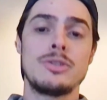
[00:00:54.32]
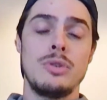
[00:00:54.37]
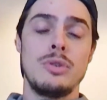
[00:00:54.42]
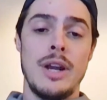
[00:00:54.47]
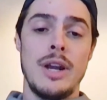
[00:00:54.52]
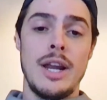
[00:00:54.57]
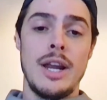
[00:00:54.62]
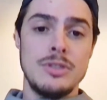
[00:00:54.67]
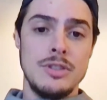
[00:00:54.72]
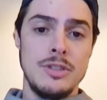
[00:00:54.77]

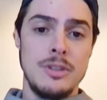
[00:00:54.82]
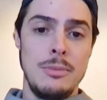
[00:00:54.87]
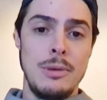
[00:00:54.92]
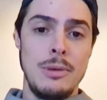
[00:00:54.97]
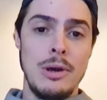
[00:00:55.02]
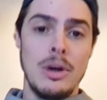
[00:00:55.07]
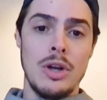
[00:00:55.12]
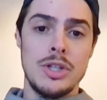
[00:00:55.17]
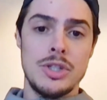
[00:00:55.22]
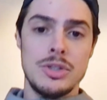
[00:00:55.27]
congressos de
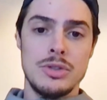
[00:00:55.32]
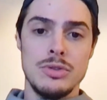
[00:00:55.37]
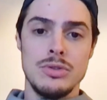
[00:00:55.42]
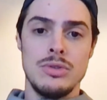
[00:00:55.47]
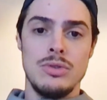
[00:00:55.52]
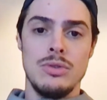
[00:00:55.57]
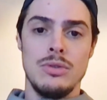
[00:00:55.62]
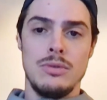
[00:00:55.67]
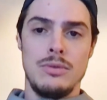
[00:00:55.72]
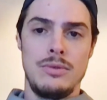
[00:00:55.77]
biológicos
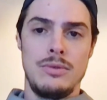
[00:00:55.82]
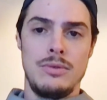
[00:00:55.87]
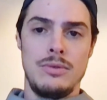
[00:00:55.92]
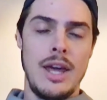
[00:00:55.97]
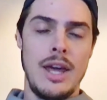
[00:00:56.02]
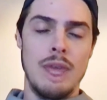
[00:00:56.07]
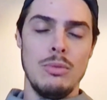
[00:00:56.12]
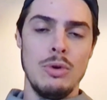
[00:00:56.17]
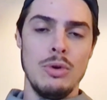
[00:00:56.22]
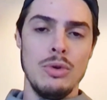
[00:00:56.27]
do, né,
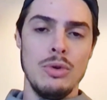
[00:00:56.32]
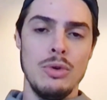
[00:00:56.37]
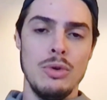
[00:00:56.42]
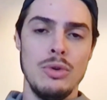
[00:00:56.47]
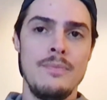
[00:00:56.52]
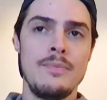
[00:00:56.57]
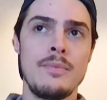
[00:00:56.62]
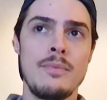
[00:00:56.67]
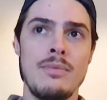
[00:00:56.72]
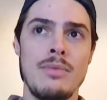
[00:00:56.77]
do
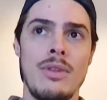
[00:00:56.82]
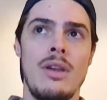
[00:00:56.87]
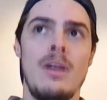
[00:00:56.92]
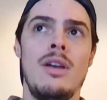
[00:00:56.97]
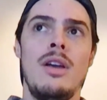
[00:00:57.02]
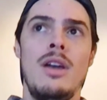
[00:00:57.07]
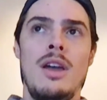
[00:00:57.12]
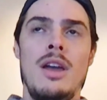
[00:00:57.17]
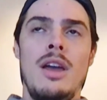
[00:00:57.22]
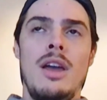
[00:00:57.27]
mundo.
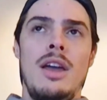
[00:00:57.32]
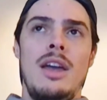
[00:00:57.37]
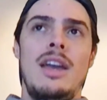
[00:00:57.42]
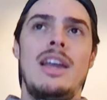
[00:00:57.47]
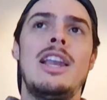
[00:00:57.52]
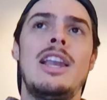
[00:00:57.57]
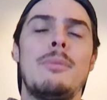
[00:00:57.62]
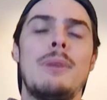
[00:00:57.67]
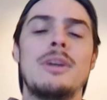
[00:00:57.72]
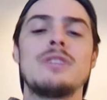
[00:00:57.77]

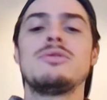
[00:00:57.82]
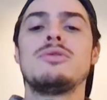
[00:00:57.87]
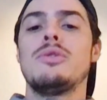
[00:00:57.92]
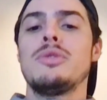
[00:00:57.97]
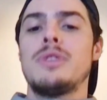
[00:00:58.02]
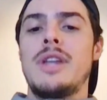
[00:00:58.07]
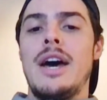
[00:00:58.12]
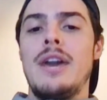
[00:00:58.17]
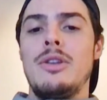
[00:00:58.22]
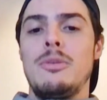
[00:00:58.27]
Ele é mais
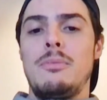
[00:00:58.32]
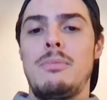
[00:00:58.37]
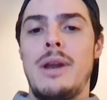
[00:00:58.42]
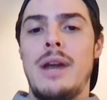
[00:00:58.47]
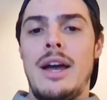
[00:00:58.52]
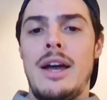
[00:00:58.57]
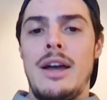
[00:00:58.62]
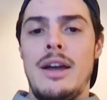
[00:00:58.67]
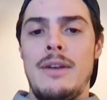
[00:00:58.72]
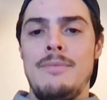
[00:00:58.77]
voltado
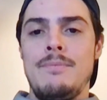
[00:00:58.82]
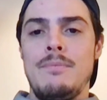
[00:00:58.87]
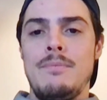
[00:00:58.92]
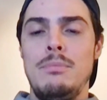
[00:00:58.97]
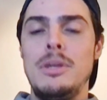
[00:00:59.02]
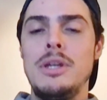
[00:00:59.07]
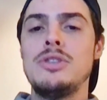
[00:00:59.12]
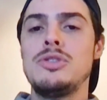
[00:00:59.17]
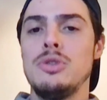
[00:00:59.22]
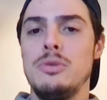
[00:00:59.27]
para
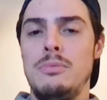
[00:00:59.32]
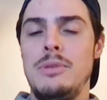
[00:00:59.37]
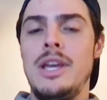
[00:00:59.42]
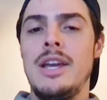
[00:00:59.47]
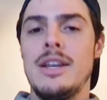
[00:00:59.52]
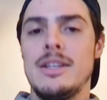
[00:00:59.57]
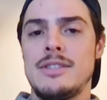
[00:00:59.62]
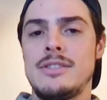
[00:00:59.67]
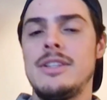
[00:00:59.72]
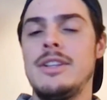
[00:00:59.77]

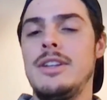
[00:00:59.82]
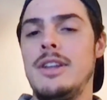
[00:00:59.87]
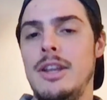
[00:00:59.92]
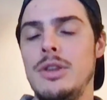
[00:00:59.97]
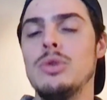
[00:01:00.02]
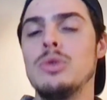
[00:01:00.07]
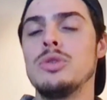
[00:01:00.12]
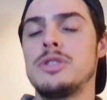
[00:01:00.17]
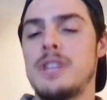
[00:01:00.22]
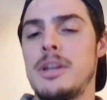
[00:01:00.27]
B2B, assim, de
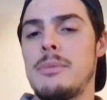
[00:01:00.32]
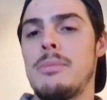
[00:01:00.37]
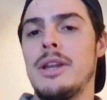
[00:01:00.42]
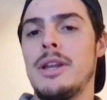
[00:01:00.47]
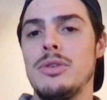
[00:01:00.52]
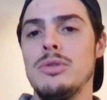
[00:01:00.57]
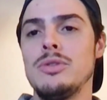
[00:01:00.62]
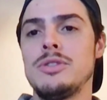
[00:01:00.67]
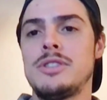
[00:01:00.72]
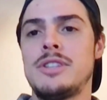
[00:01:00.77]
indústria para
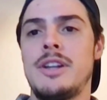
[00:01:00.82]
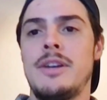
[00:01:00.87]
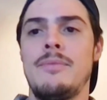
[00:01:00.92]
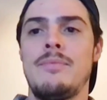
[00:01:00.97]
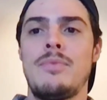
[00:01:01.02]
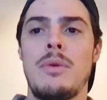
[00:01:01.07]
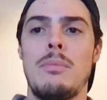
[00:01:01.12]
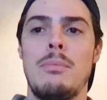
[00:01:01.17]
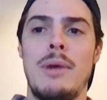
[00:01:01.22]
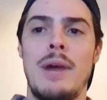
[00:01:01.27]
indústria,
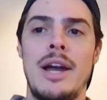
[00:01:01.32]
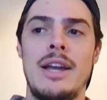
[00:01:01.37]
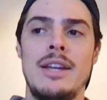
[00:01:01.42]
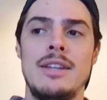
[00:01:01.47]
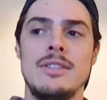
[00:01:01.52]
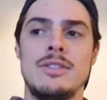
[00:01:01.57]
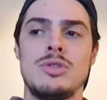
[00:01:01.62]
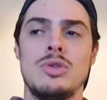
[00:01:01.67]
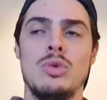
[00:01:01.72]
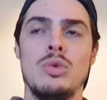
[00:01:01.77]

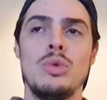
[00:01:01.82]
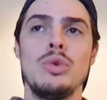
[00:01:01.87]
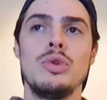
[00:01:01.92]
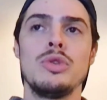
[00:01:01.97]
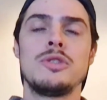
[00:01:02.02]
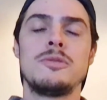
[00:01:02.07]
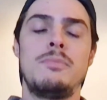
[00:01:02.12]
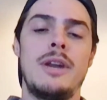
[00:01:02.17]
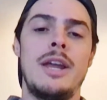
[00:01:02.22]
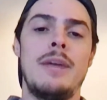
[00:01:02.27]
mas um
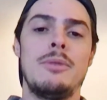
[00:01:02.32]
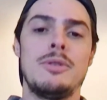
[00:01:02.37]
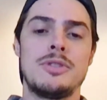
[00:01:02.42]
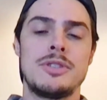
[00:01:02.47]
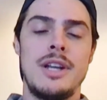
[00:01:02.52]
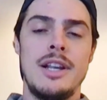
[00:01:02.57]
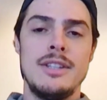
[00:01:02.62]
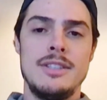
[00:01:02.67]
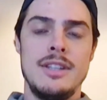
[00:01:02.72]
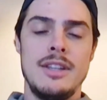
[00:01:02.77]
dos prêmios
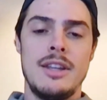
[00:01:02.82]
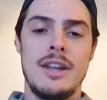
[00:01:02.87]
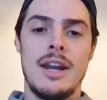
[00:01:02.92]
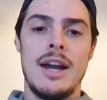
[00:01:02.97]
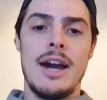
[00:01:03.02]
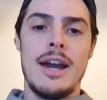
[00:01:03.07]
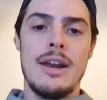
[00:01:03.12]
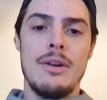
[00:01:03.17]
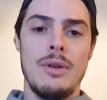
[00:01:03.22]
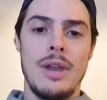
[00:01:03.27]
que eles
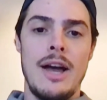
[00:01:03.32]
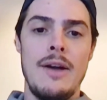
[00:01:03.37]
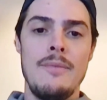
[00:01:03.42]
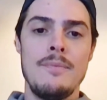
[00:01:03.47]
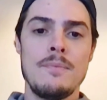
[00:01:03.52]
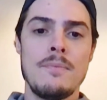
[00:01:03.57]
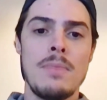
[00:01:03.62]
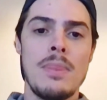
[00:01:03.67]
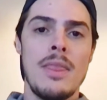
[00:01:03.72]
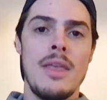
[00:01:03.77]
entregaram
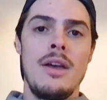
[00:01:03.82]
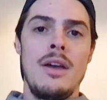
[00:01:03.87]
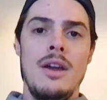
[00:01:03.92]
lá